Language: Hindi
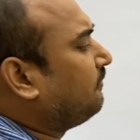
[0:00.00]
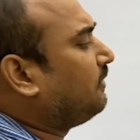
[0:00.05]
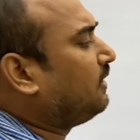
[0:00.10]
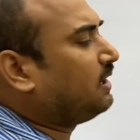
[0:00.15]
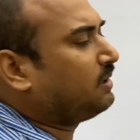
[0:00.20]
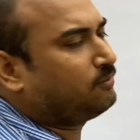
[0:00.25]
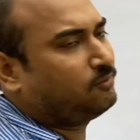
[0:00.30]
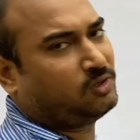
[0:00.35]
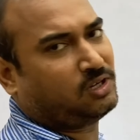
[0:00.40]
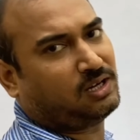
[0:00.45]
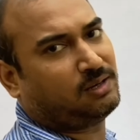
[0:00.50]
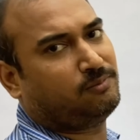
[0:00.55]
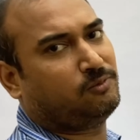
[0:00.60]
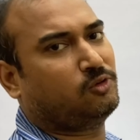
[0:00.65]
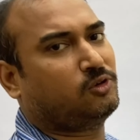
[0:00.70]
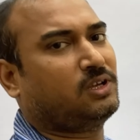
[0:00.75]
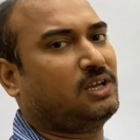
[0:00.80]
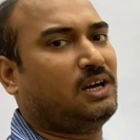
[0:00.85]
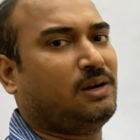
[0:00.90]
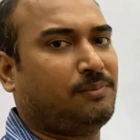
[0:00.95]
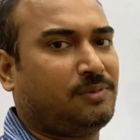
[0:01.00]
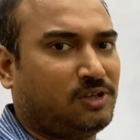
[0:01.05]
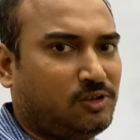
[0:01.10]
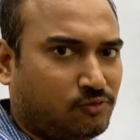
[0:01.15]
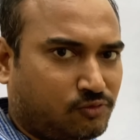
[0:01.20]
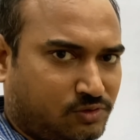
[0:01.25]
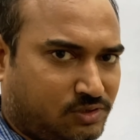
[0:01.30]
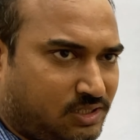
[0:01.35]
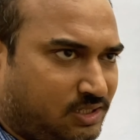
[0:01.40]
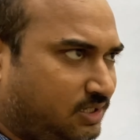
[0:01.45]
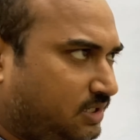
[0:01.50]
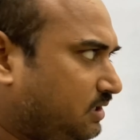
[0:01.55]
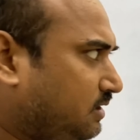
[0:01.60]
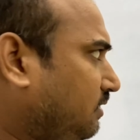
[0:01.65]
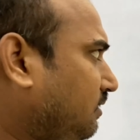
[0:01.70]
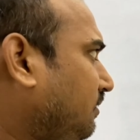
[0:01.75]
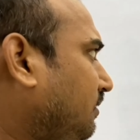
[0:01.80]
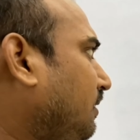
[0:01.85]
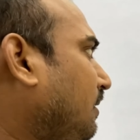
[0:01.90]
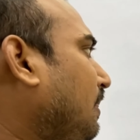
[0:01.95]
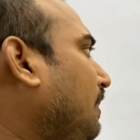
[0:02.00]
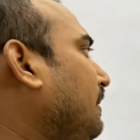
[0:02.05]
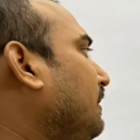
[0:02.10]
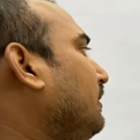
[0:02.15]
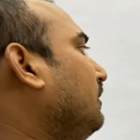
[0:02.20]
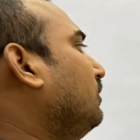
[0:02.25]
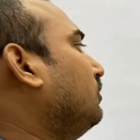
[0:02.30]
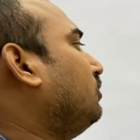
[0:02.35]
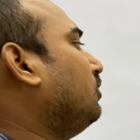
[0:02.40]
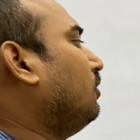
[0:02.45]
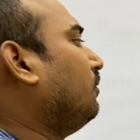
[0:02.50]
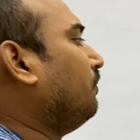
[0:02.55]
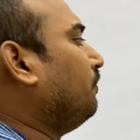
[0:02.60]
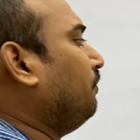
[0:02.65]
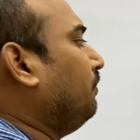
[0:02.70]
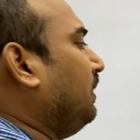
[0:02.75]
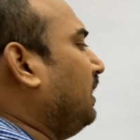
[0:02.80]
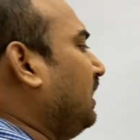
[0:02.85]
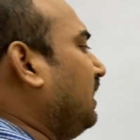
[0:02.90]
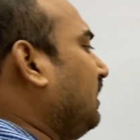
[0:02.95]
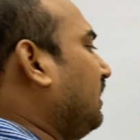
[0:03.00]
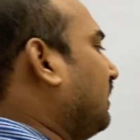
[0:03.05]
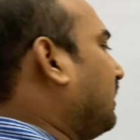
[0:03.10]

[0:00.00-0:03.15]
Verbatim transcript: फार्मूला हम लोग यहाँ पे यूज करेंगे तो मेन में